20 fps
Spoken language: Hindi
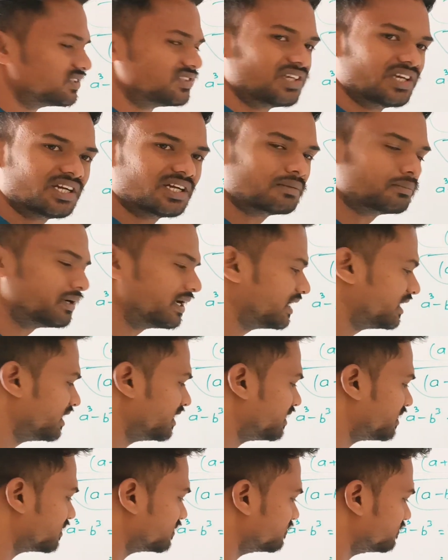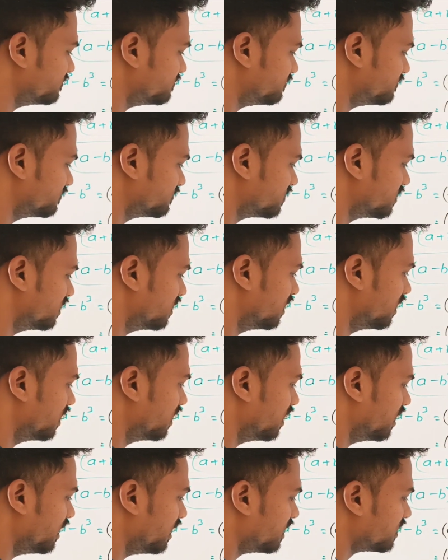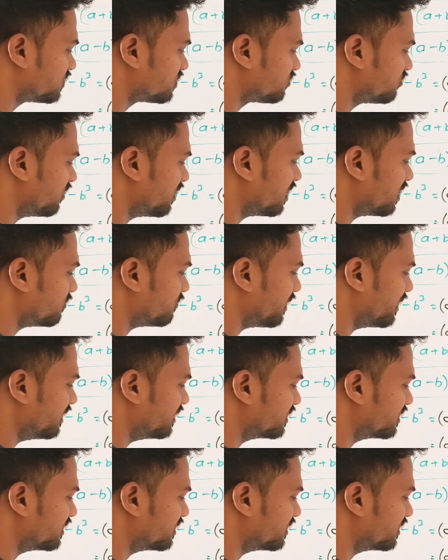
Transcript: इन सेकेंड ब्रैकेट ए स्क्वेयर